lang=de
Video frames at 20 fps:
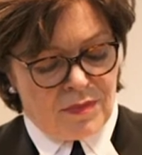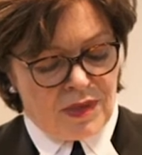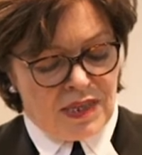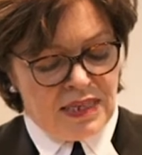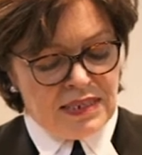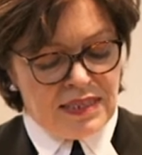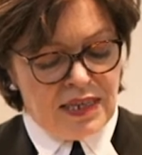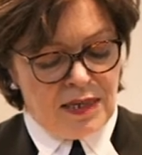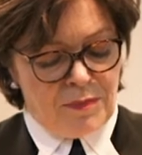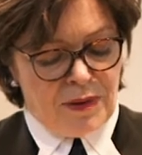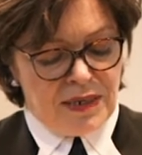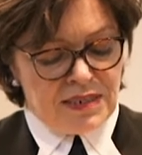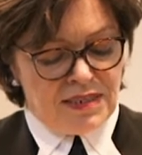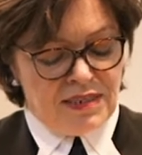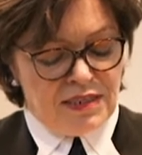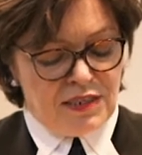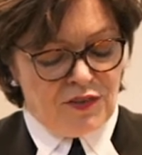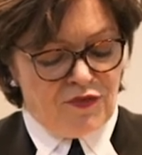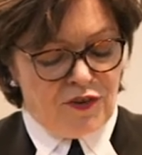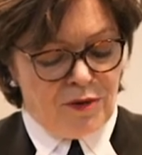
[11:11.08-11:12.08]
Deshalb hat
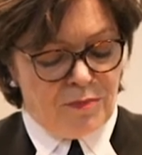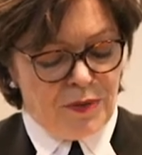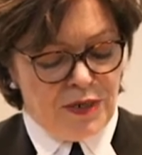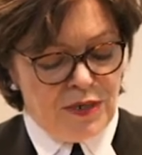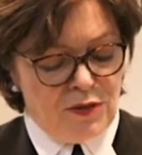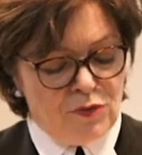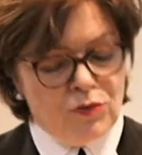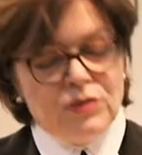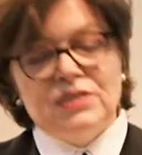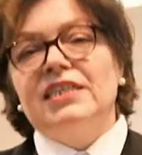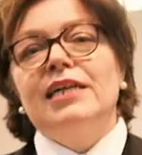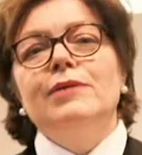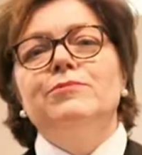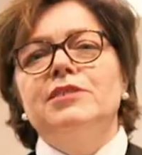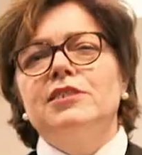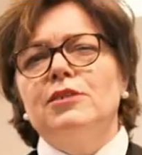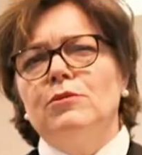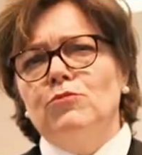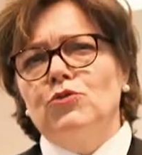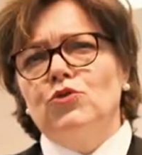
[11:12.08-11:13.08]
diese Verbindung
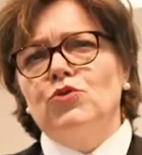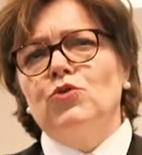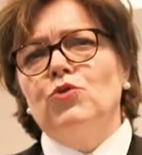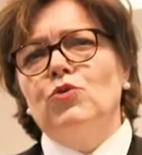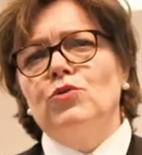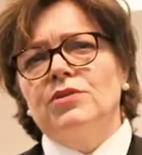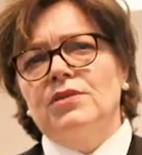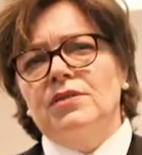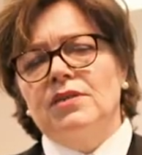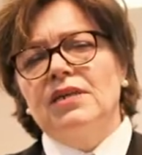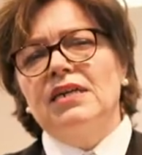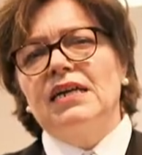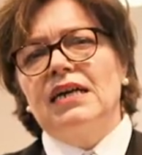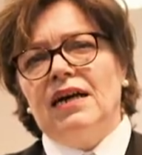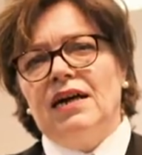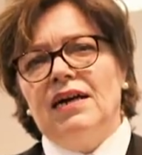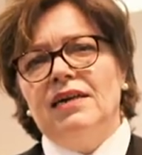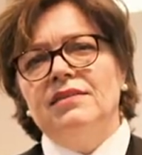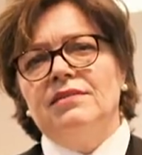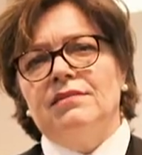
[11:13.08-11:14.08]
selbst im Tod
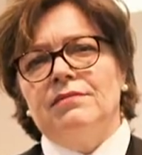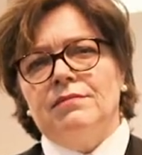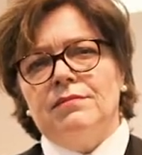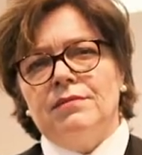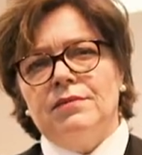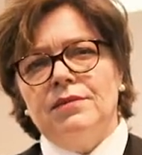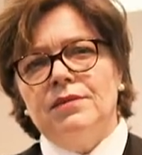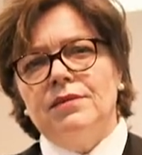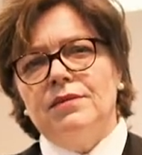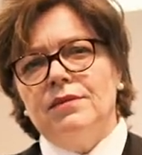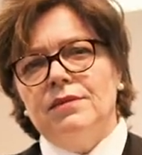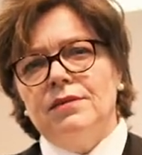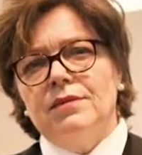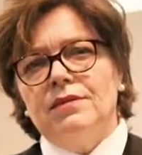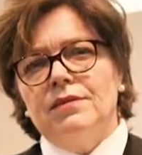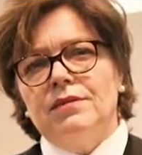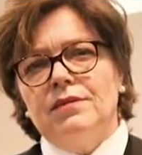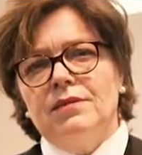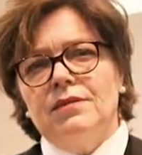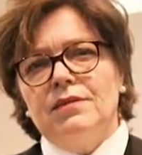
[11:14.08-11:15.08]
gehalten.
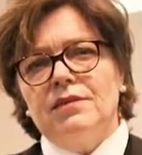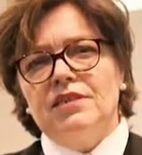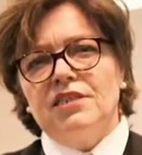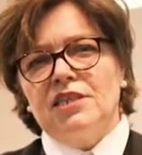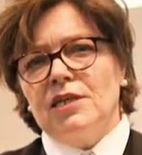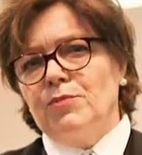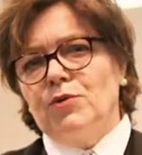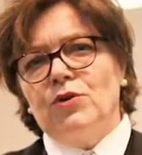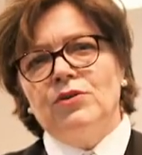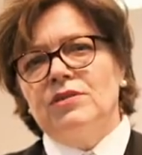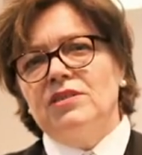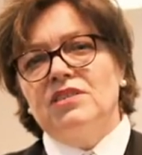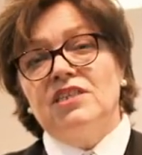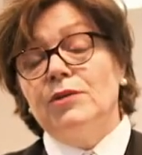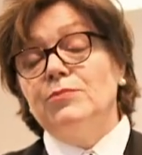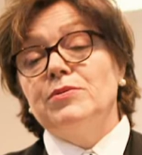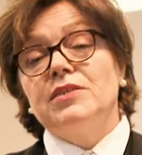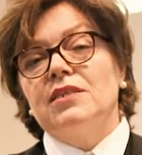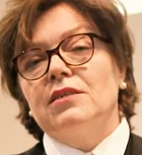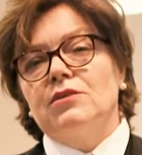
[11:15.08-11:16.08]
Deshalb konnte
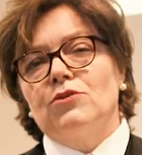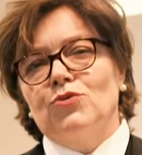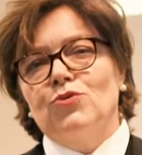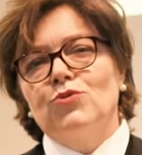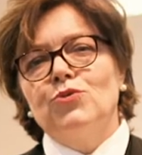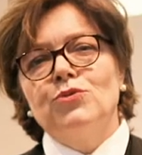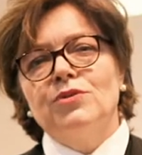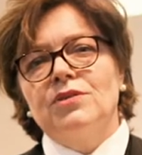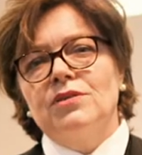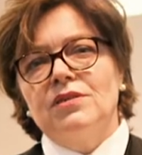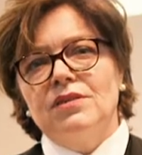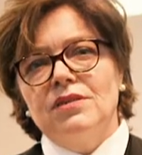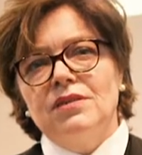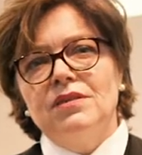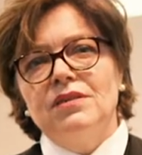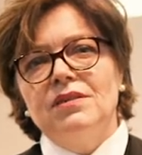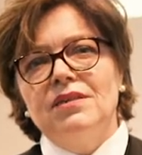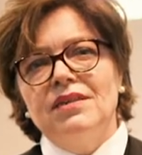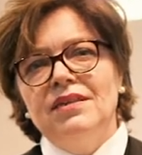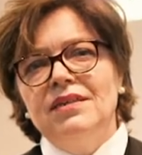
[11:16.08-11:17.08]
selbst der Tod
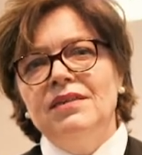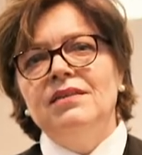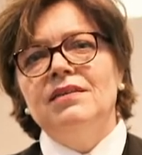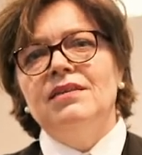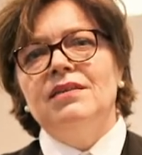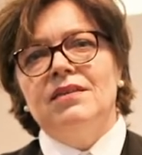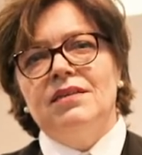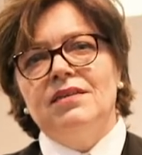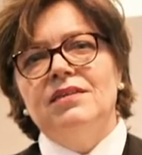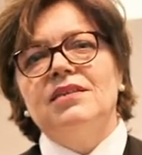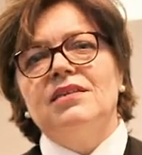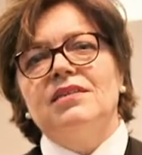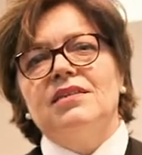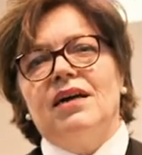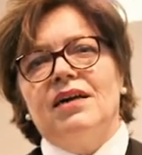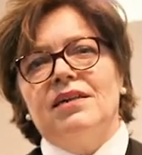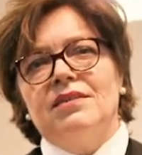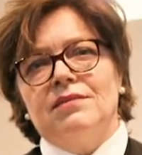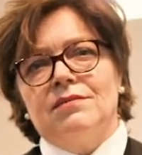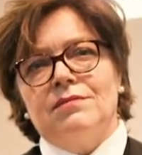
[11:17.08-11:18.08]
ihn
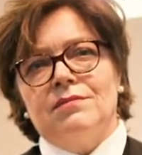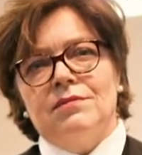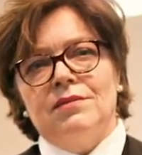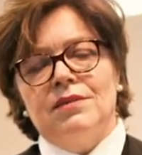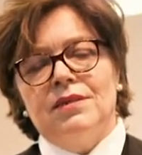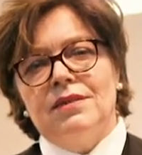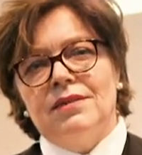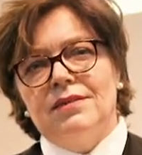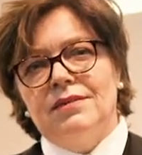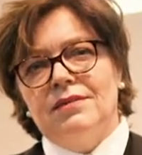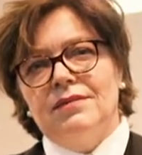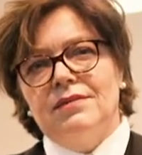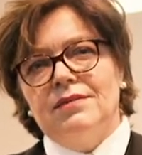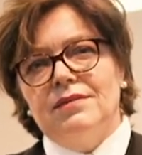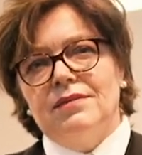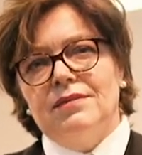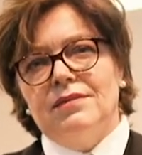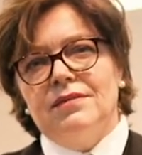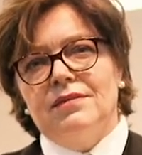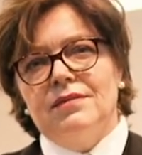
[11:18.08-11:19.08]
nicht halten.
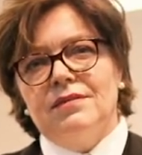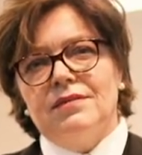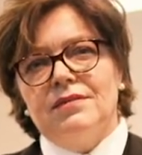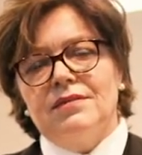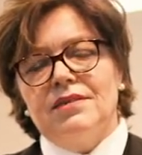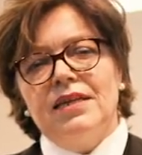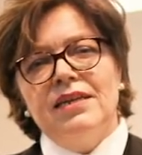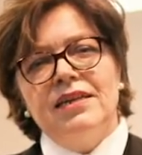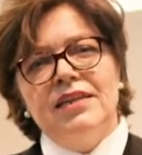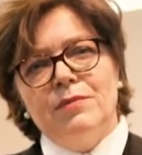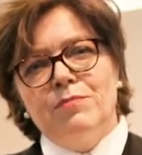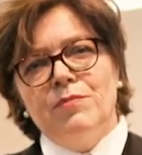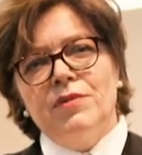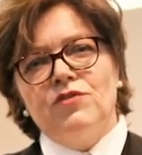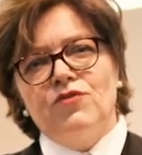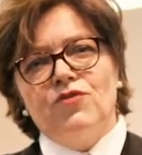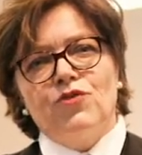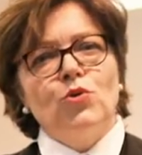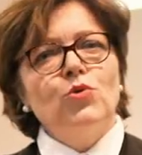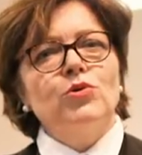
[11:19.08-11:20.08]
Sein Leben
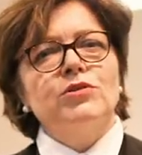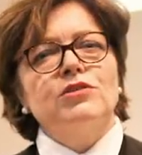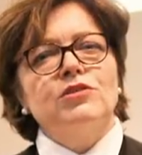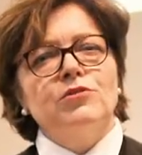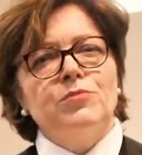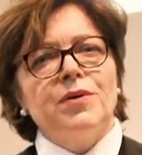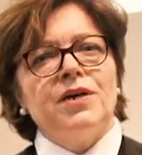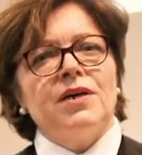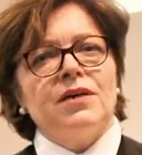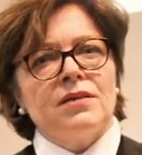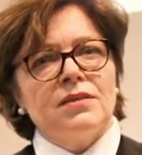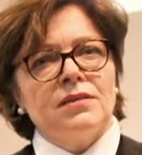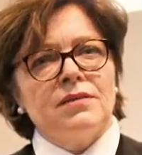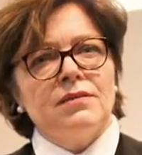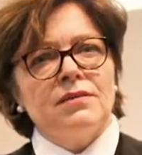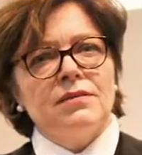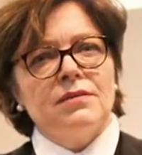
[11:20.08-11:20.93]
hat Frucht gebracht.